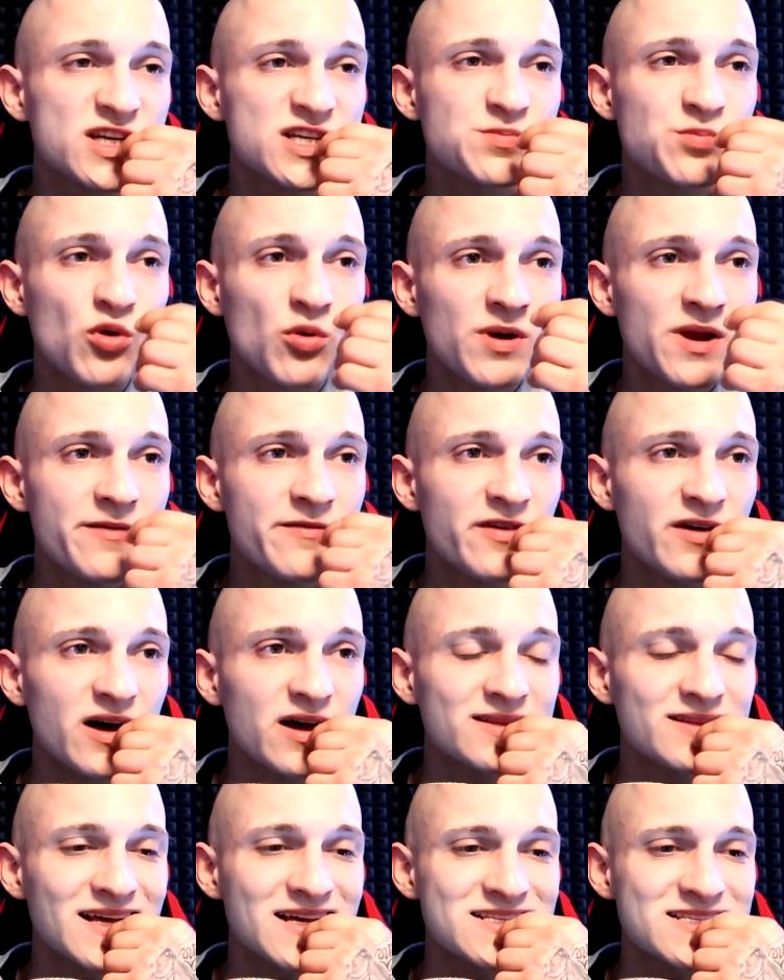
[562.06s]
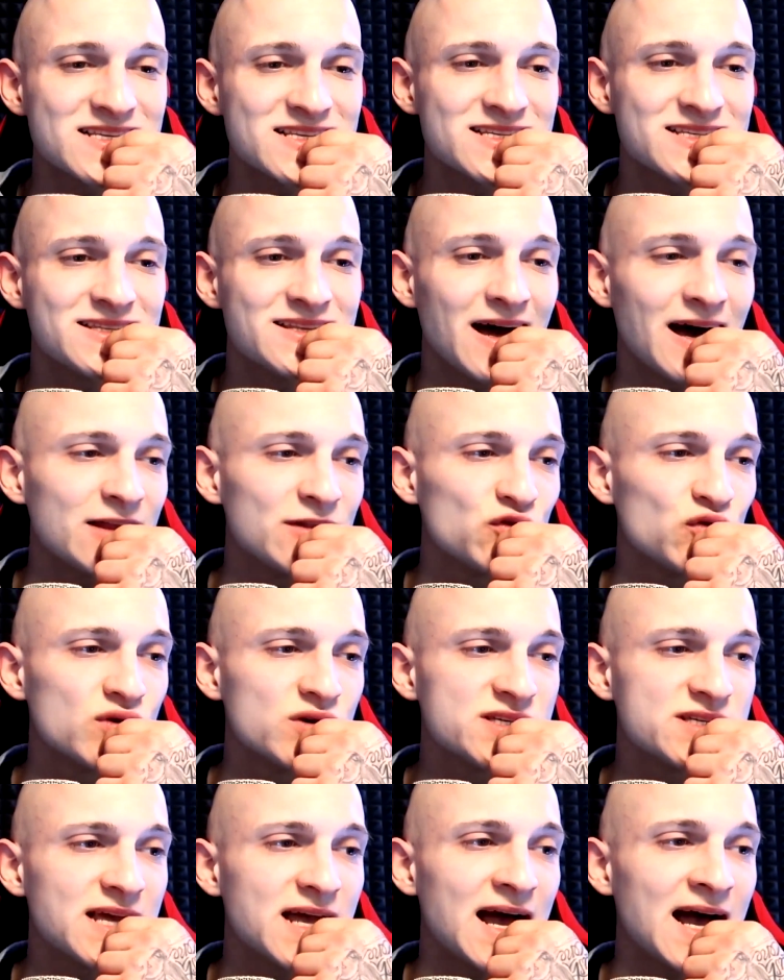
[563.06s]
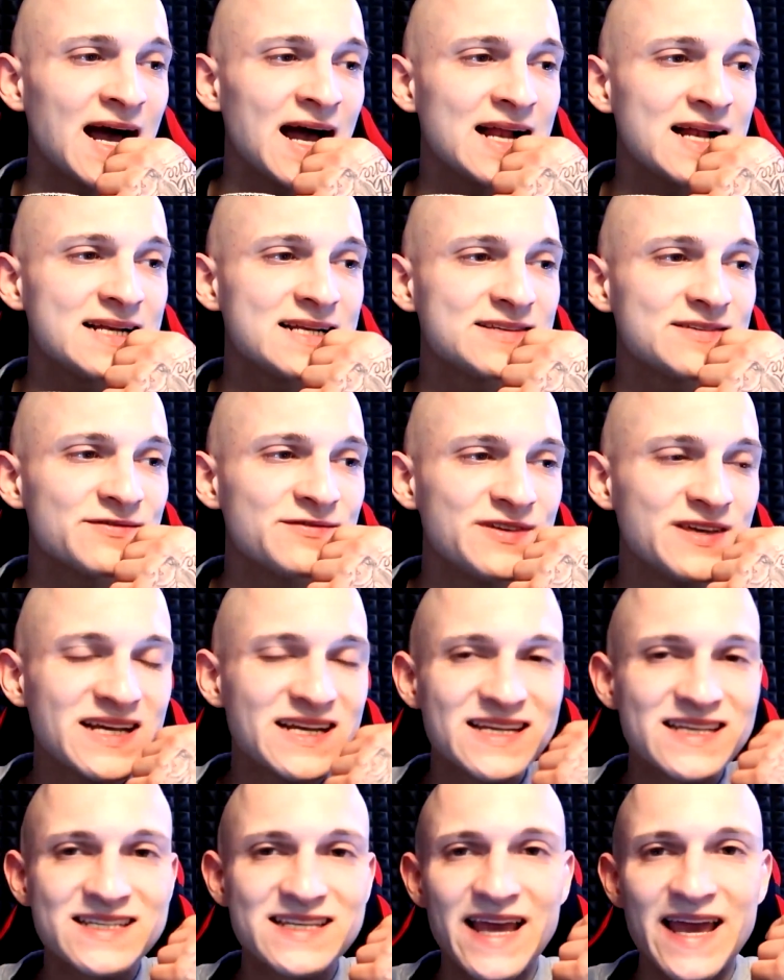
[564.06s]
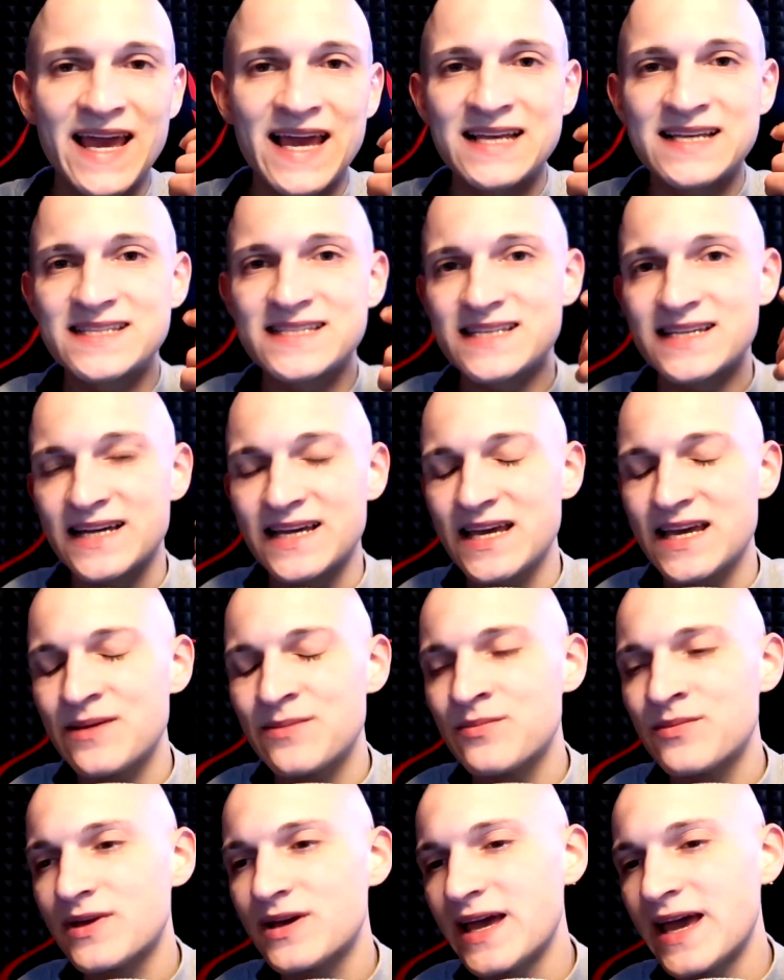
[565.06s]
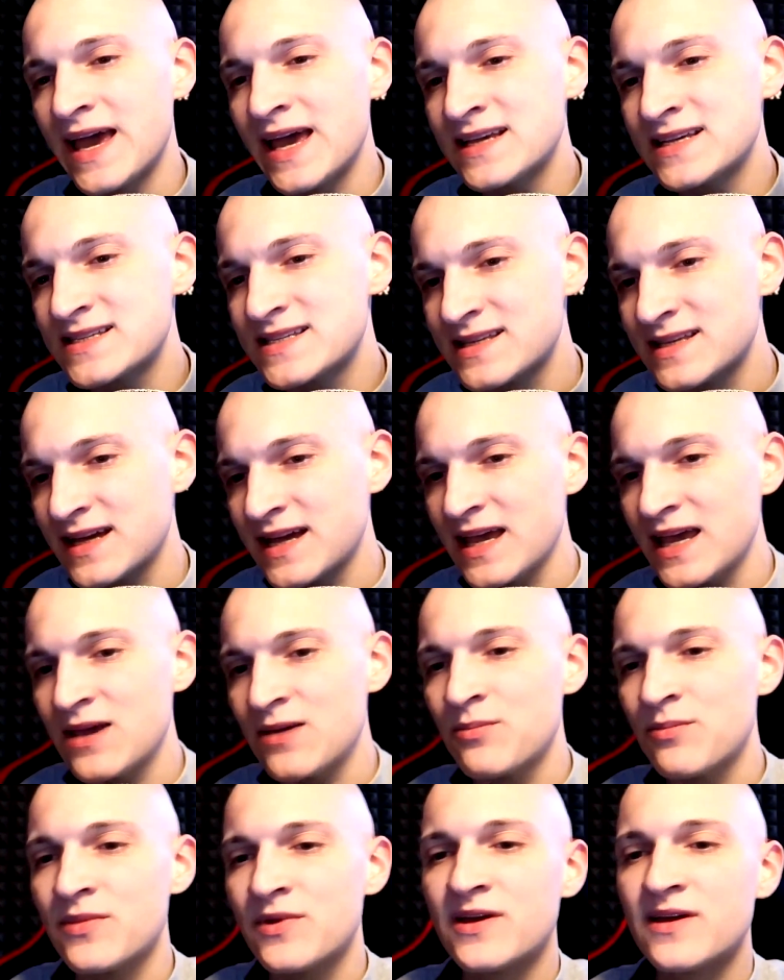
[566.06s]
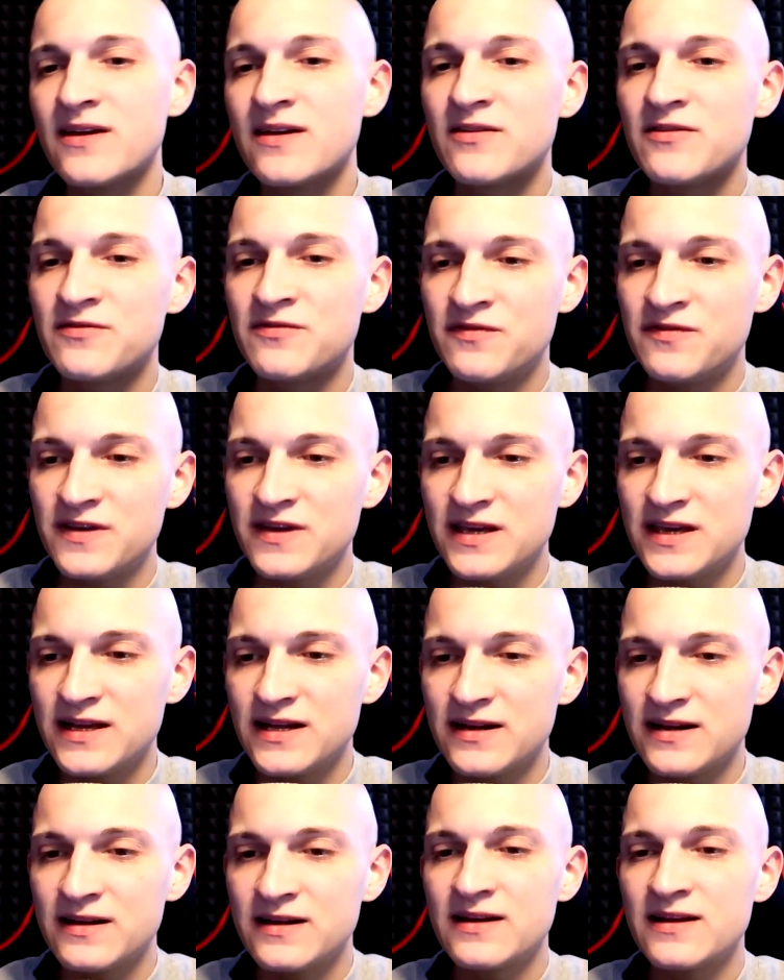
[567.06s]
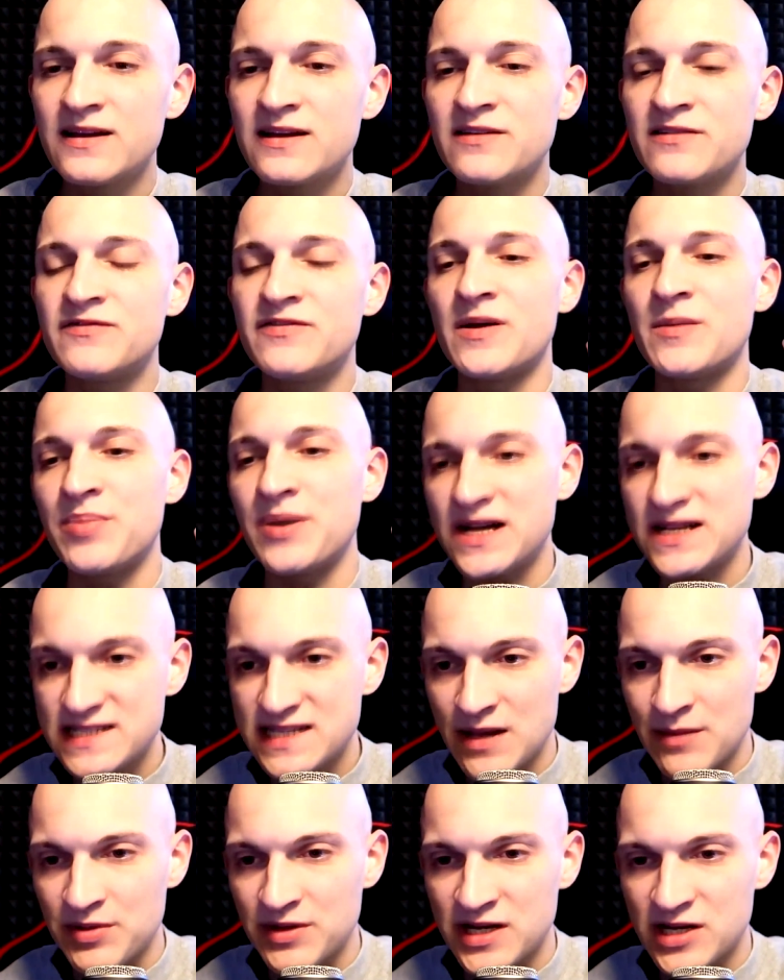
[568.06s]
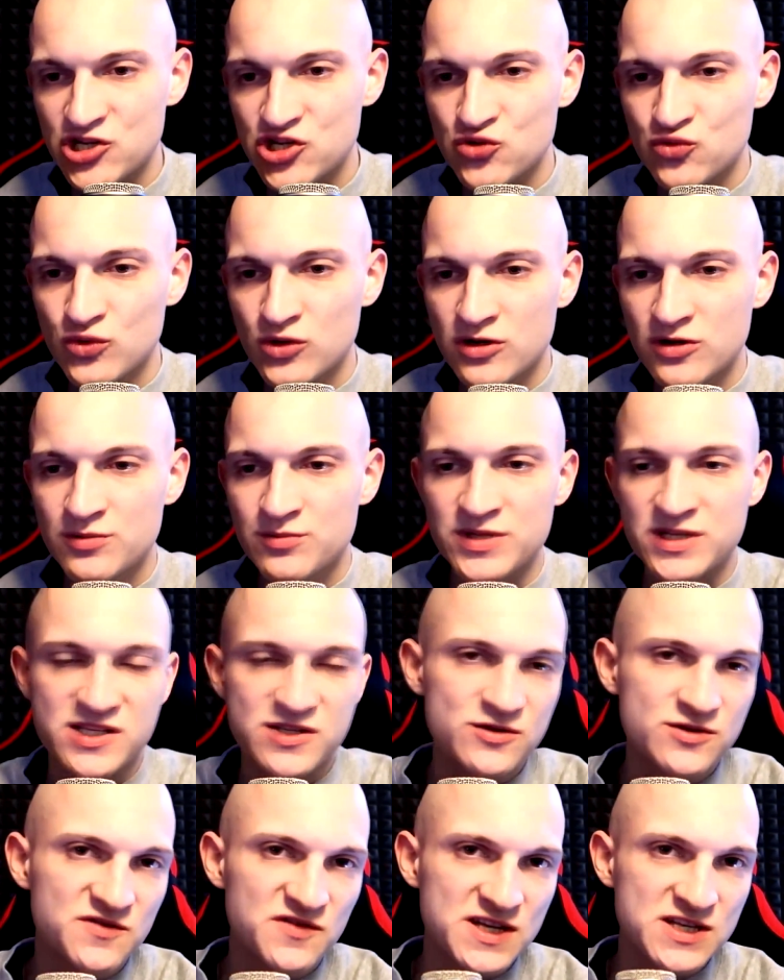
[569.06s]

Problem war, dass ich dadurch halt wirklich extrem, extrem viel verpasst habe in der Schule, beziehungsweise